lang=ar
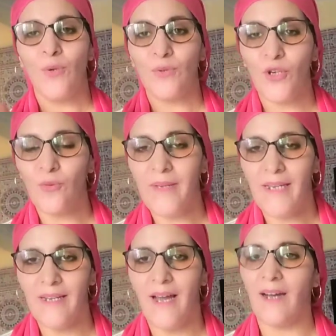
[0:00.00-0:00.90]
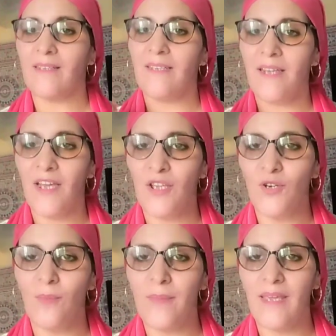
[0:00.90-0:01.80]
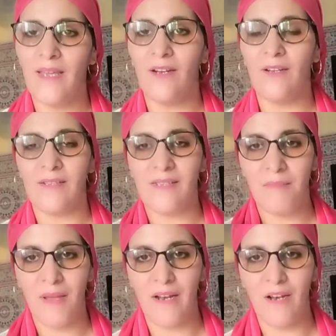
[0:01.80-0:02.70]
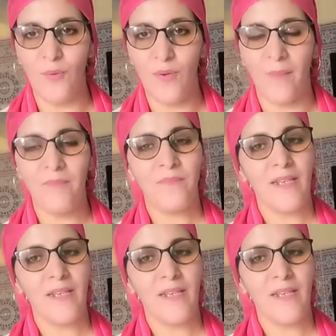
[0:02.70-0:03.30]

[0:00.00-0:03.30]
ودومي عليها ديريها يوميا السيمانه الاولى